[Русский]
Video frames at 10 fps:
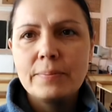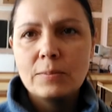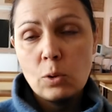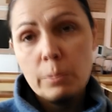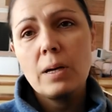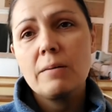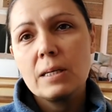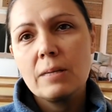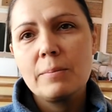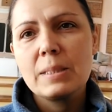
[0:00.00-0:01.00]
Ну а пока в
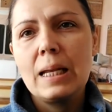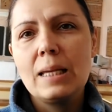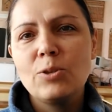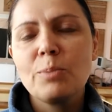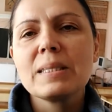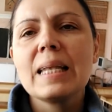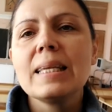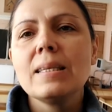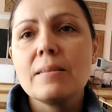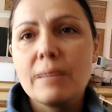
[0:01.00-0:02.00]
актовом зале идет
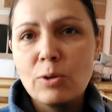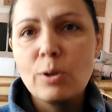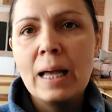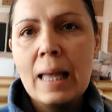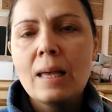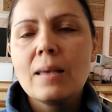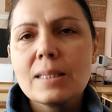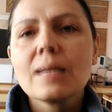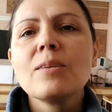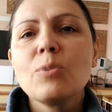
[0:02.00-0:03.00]
последний звонок, я
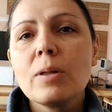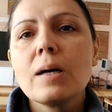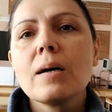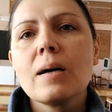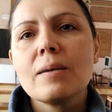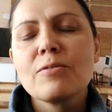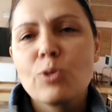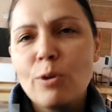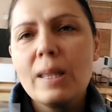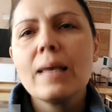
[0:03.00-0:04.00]
заглянула в
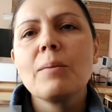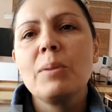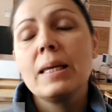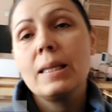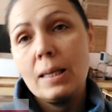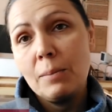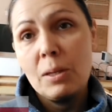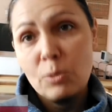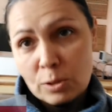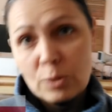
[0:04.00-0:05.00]
школьный кабинет
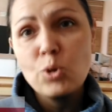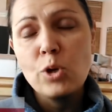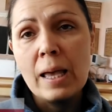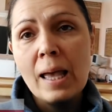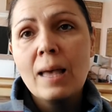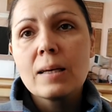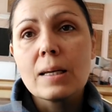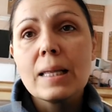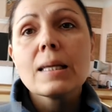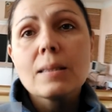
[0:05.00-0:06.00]
химии. Тот случай,
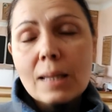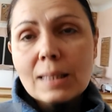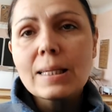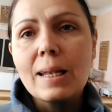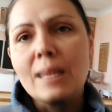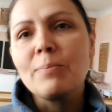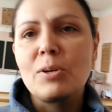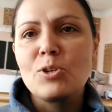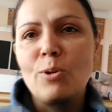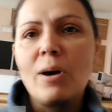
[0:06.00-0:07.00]
когда 30 лет
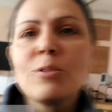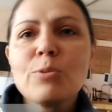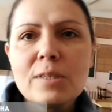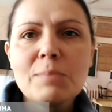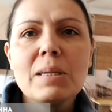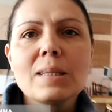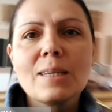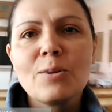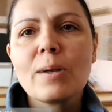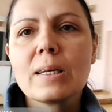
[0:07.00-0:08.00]
прошло, а тут
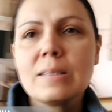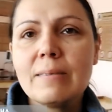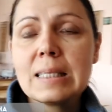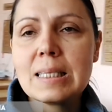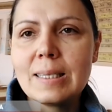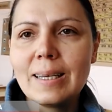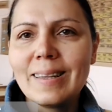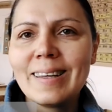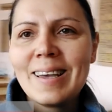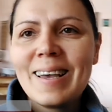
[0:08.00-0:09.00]
изменился только цвет стен,
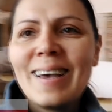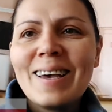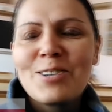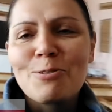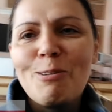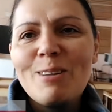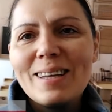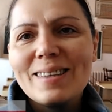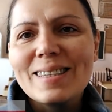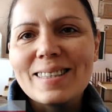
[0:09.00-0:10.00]

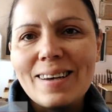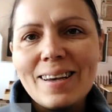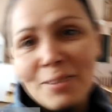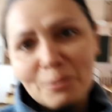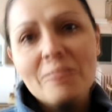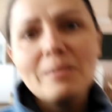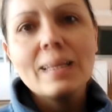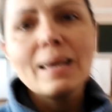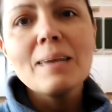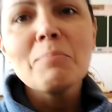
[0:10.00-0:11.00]
школьная доска, ну, наверное, и